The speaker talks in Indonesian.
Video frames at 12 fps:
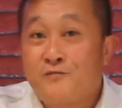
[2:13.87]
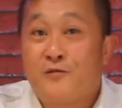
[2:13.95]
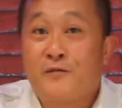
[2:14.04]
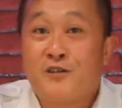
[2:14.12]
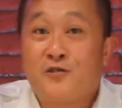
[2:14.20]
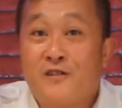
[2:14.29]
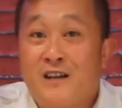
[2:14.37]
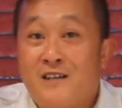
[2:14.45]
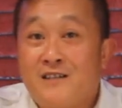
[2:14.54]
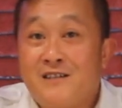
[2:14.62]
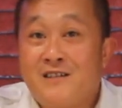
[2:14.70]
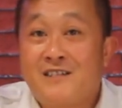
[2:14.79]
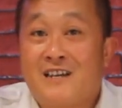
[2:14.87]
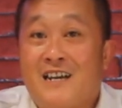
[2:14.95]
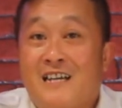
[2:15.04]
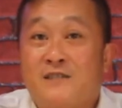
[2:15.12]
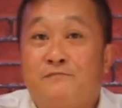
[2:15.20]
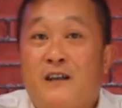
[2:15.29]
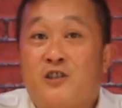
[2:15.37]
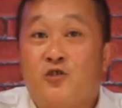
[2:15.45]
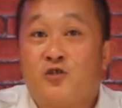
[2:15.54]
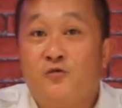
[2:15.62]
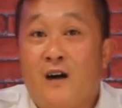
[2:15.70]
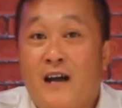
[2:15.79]
profesional sekelas Pak
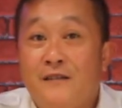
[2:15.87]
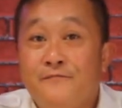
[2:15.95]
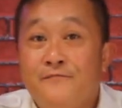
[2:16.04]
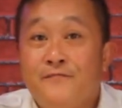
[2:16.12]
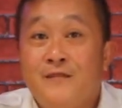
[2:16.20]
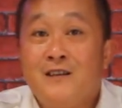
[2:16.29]
Joshua